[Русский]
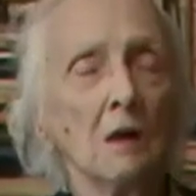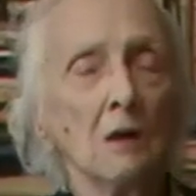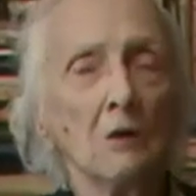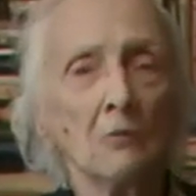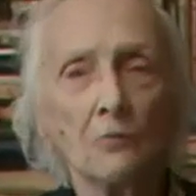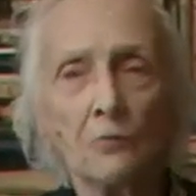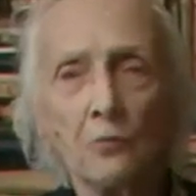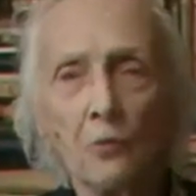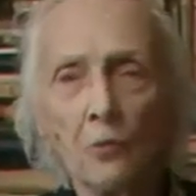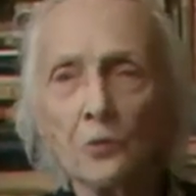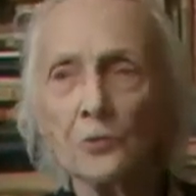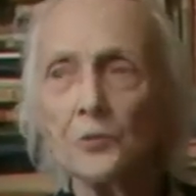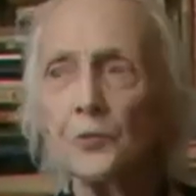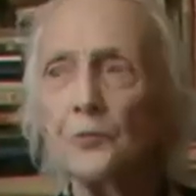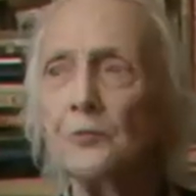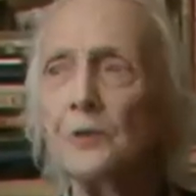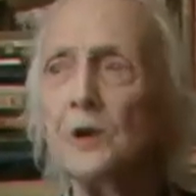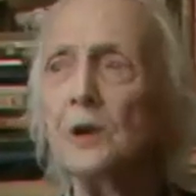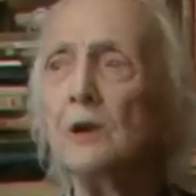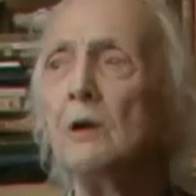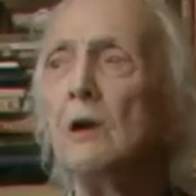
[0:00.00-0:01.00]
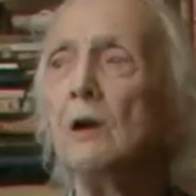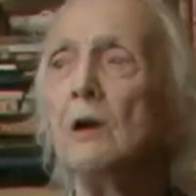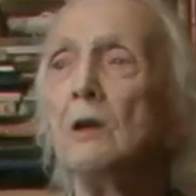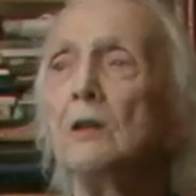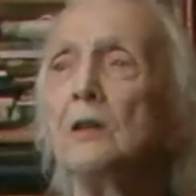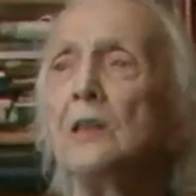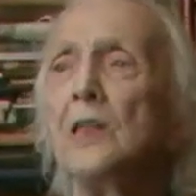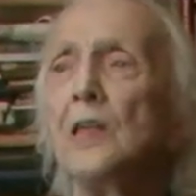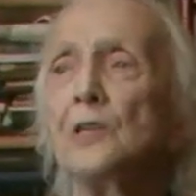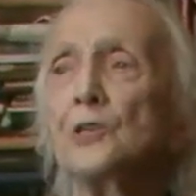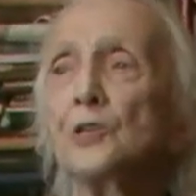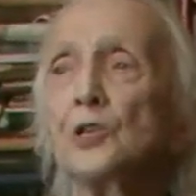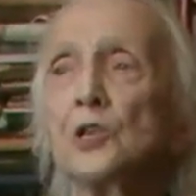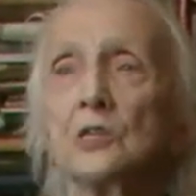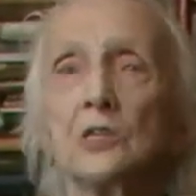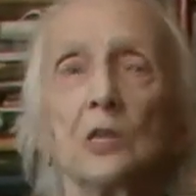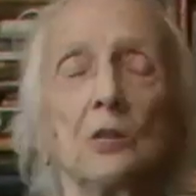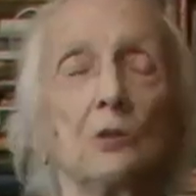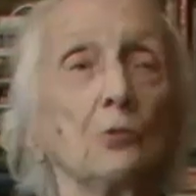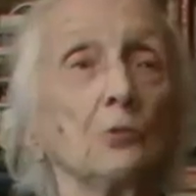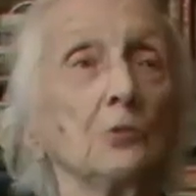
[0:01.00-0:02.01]
Вот вы
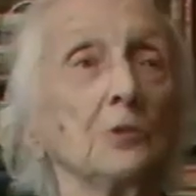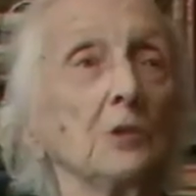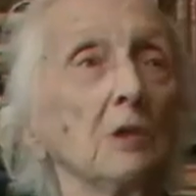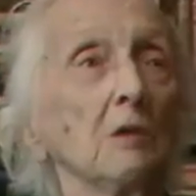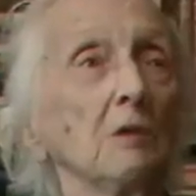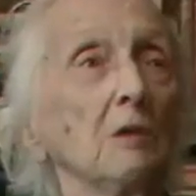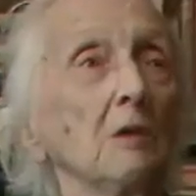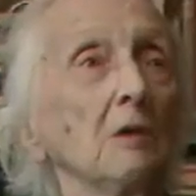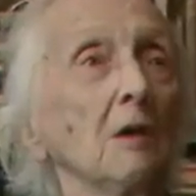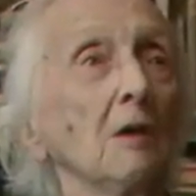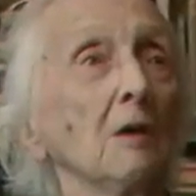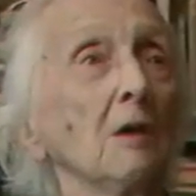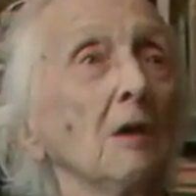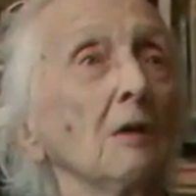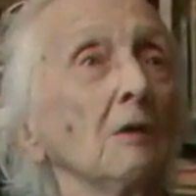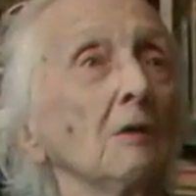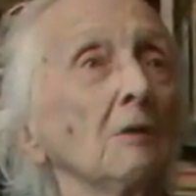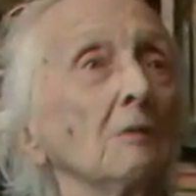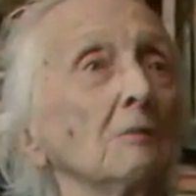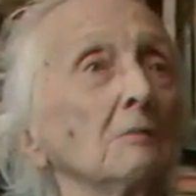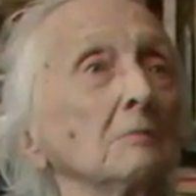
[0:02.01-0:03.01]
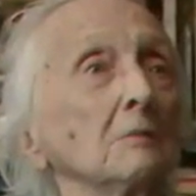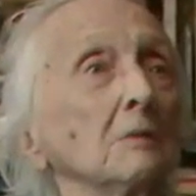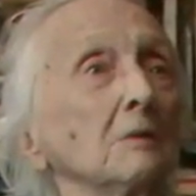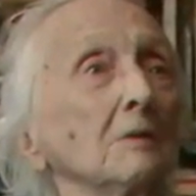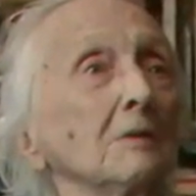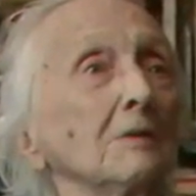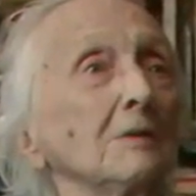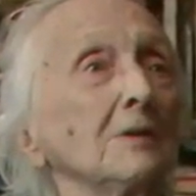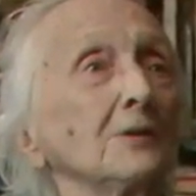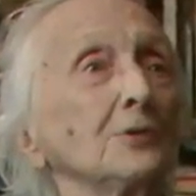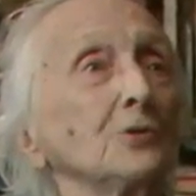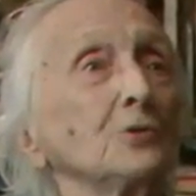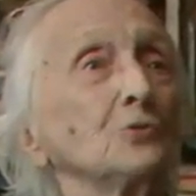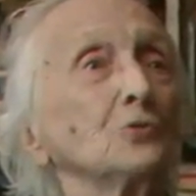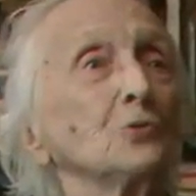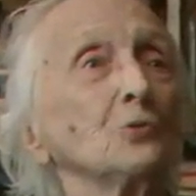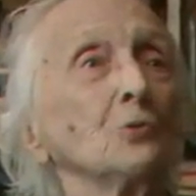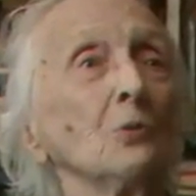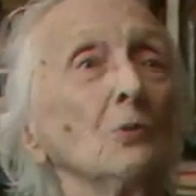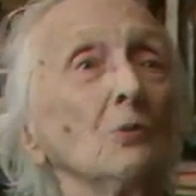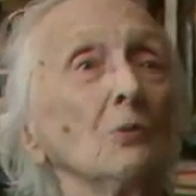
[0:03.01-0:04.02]
лечите людей.
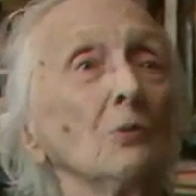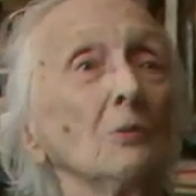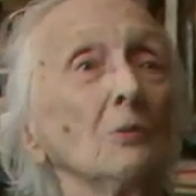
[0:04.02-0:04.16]
Лечу.